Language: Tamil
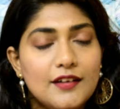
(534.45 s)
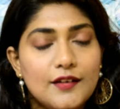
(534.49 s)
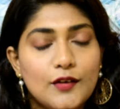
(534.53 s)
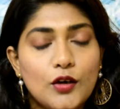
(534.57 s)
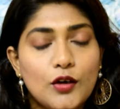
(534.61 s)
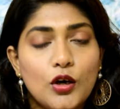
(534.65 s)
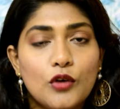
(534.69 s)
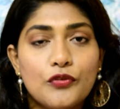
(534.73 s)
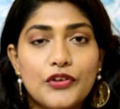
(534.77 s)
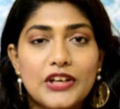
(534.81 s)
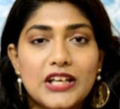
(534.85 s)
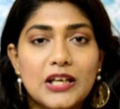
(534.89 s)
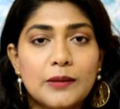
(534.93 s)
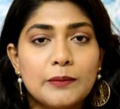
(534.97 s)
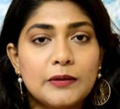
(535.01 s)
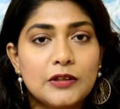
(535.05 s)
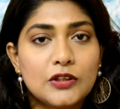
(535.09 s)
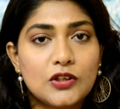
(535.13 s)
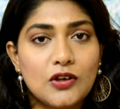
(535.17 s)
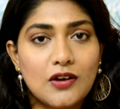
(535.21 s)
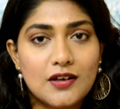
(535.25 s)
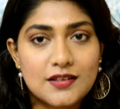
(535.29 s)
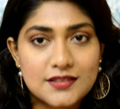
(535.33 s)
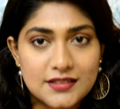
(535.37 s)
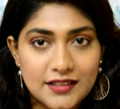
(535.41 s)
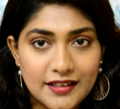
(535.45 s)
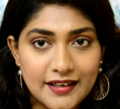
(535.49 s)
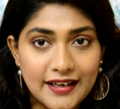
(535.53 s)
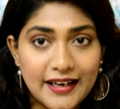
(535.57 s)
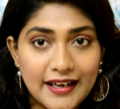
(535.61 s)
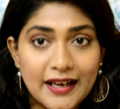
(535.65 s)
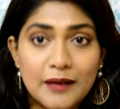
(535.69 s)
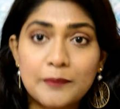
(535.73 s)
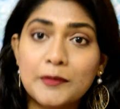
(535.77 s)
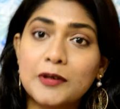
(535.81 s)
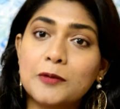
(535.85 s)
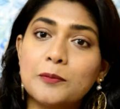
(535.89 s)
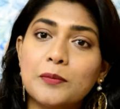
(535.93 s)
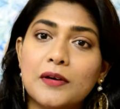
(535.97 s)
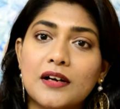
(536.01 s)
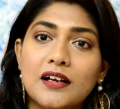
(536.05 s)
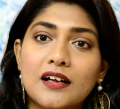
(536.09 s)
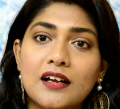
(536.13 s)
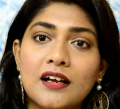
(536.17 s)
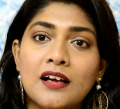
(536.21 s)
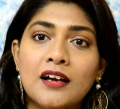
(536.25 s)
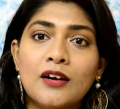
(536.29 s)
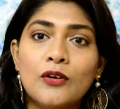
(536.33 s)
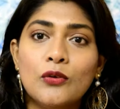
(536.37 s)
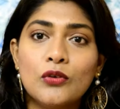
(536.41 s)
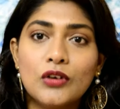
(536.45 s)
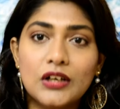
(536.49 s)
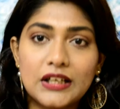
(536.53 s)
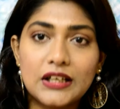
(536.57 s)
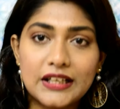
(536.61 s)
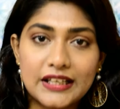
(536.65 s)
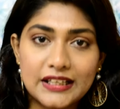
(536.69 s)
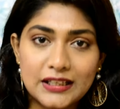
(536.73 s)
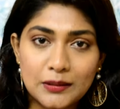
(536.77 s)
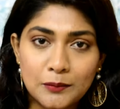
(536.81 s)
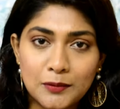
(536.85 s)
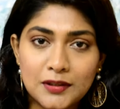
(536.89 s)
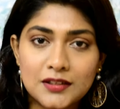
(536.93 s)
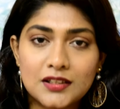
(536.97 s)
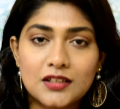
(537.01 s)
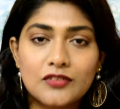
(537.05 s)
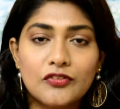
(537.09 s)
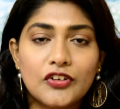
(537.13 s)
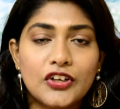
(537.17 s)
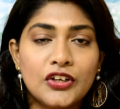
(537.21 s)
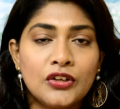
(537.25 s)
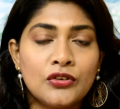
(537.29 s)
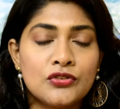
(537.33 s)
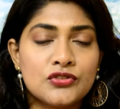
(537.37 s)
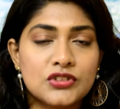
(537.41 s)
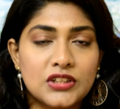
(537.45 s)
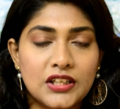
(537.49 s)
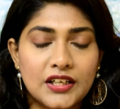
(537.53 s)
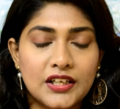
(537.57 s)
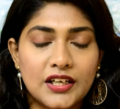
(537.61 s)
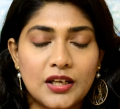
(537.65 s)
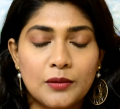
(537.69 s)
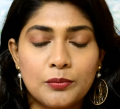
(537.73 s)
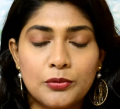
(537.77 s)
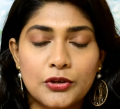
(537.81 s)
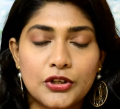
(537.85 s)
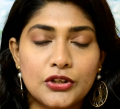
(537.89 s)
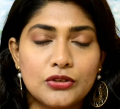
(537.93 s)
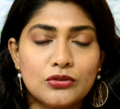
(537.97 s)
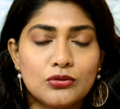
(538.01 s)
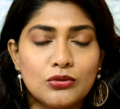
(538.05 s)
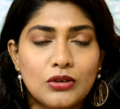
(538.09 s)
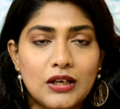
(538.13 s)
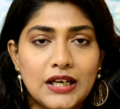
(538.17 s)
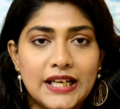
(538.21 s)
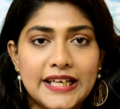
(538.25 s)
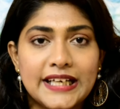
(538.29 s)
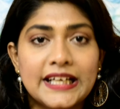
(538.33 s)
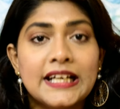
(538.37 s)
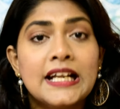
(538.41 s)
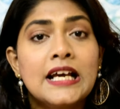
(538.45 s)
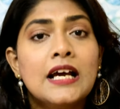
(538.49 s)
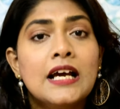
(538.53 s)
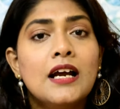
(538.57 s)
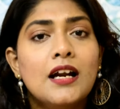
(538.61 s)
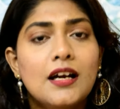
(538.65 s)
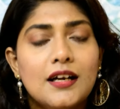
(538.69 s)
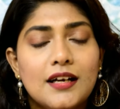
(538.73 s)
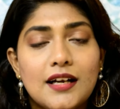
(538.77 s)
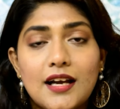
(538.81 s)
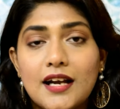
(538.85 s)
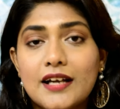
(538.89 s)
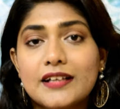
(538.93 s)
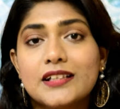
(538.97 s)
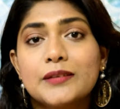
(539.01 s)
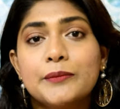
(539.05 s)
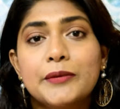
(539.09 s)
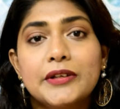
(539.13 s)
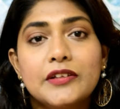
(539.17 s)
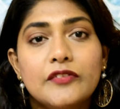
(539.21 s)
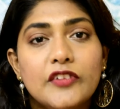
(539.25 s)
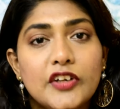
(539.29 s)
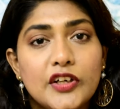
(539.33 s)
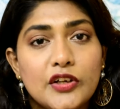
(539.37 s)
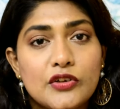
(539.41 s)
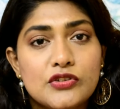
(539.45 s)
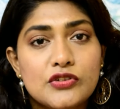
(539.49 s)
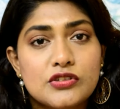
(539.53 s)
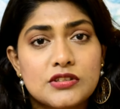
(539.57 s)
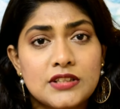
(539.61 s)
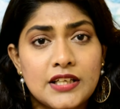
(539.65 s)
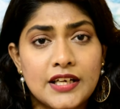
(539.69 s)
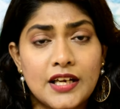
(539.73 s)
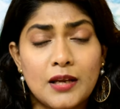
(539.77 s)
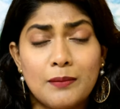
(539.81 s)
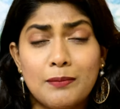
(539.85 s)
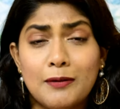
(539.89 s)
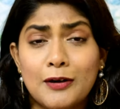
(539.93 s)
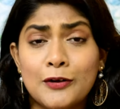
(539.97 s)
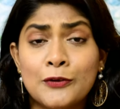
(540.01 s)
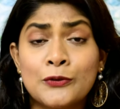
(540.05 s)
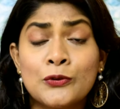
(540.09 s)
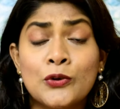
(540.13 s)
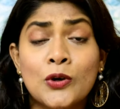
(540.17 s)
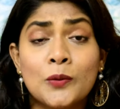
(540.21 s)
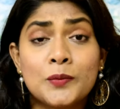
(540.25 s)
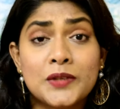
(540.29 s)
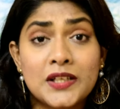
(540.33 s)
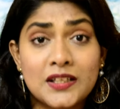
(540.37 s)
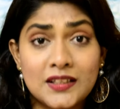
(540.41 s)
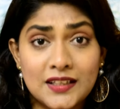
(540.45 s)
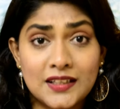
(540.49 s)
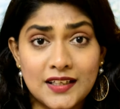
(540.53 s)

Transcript: காஃபி டேபிள் டாக்ஸை ரெக்கமெண்ட் பண்ணுங்கள் உங்களுக்கு இந்த மாதிரி வீடியோஸ் நிறைய பிடிக்கும் அண்ட் நான் இந்த மாதிரி வீடியோஸ் நிறைய பண்ணணும் அப்படின்னு